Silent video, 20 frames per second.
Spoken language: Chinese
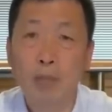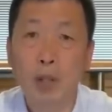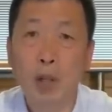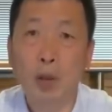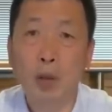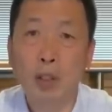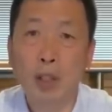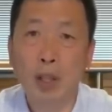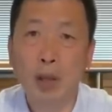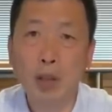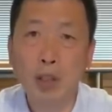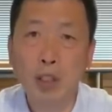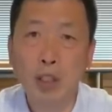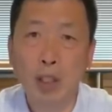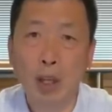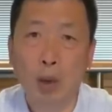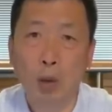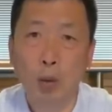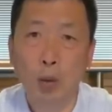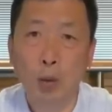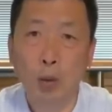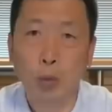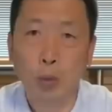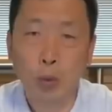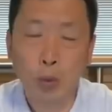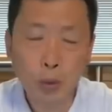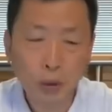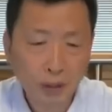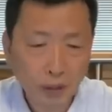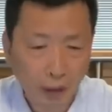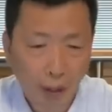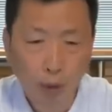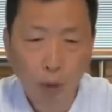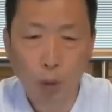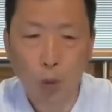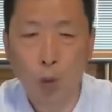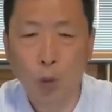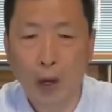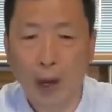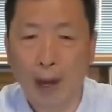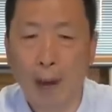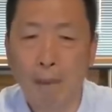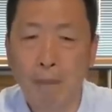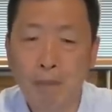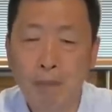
有一条小鱼在呼喊。